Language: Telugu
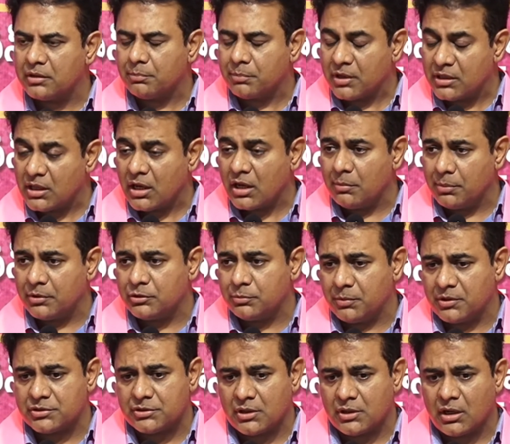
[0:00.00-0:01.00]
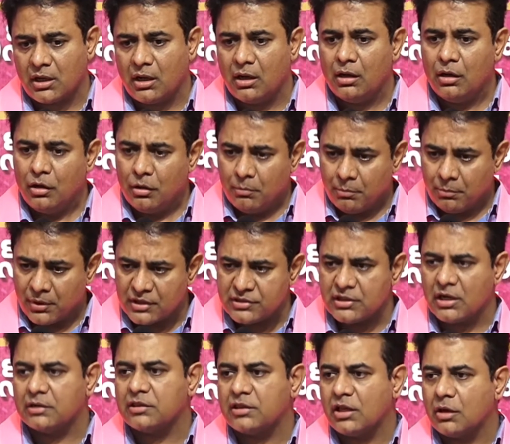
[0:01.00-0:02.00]
ప్రధాన ప్రతిపక్షంగా
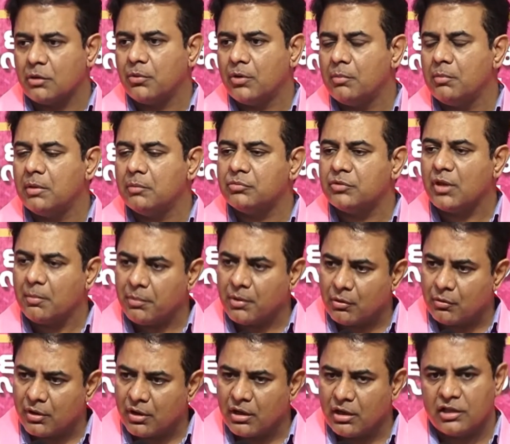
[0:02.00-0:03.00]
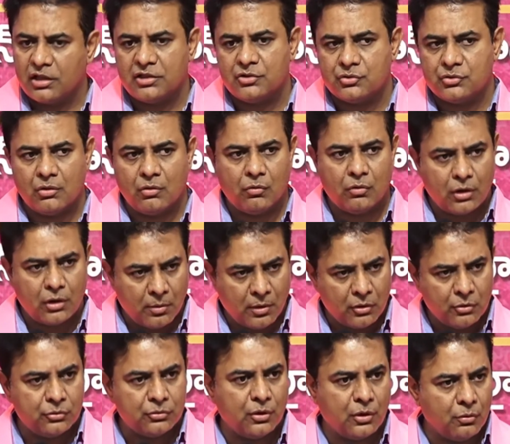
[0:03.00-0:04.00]
ప్రజల తరపున మేము తప్పకుండా నిలదీస్తూనే ఉంటాం
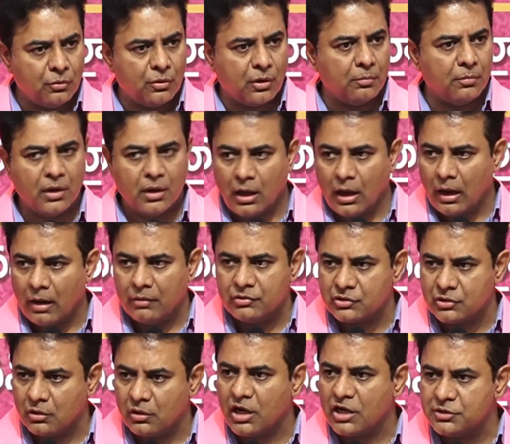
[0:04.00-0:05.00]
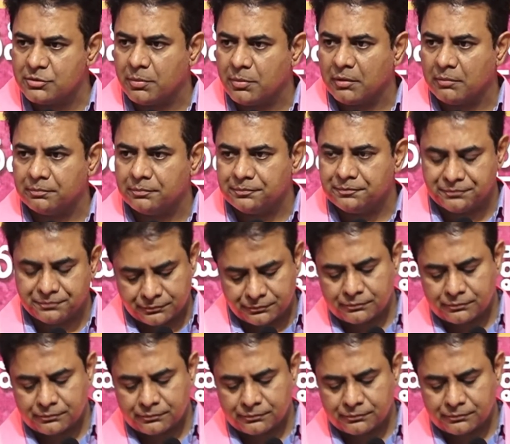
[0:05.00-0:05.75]
అడుగుతూనే ఉంటాం ఆ విషయంలో రాజీపడం